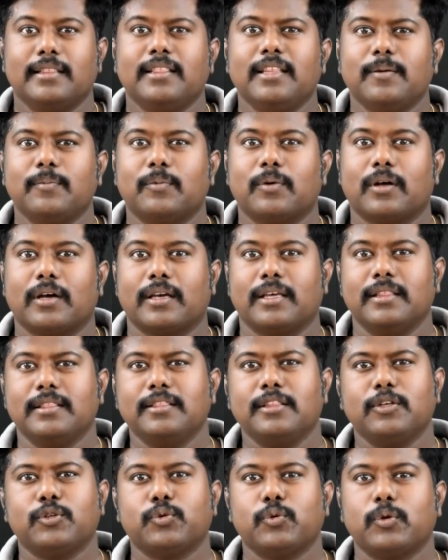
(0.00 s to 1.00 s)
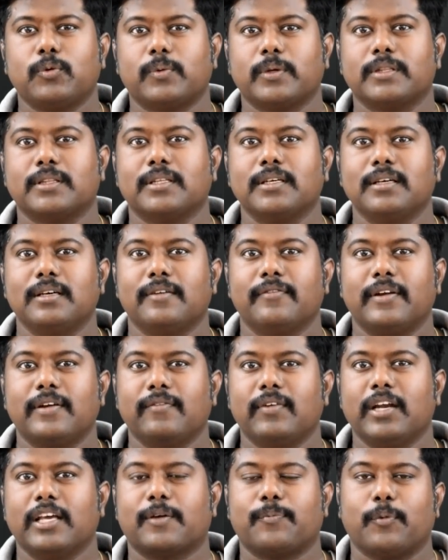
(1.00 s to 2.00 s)
இந்த இந்த ஷூட் வந்து
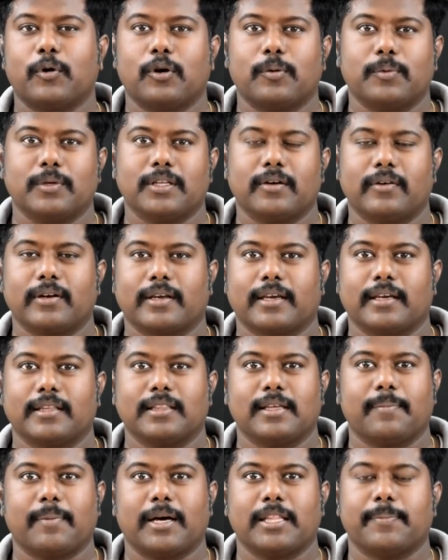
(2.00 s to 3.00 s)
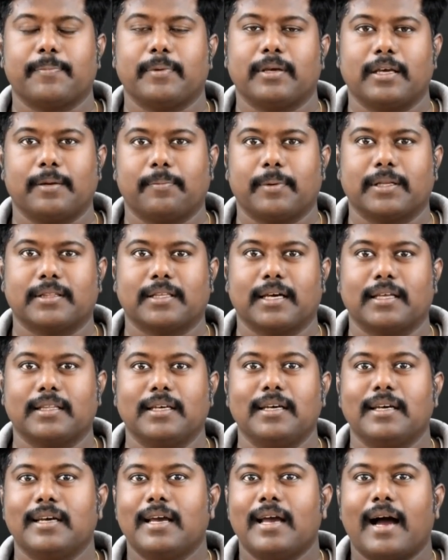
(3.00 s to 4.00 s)
விண்வெளிக்கு போகும்போது அவருக்கு எந்த பாதிப்பும்
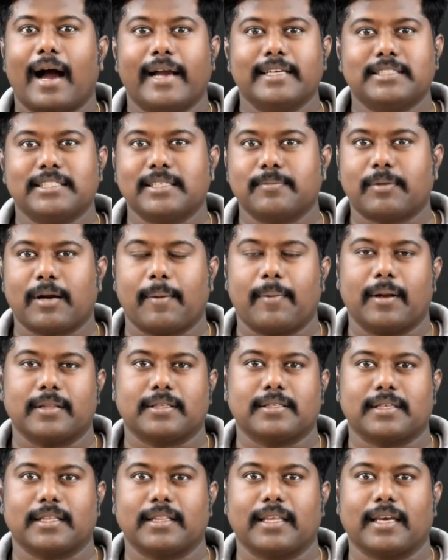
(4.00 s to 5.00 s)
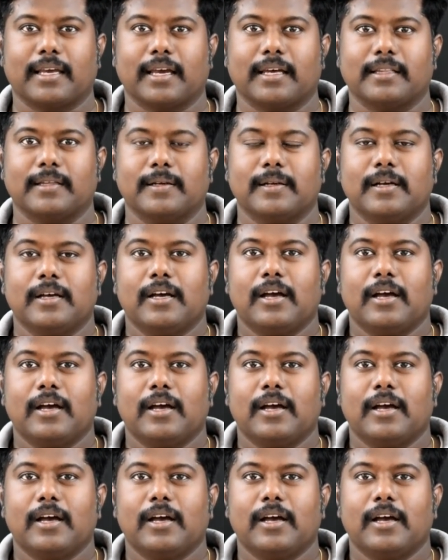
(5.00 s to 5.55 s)
ஏற்படுத்தாது ஐசிங் ப்ராப்ளத்தை சந்திக்காது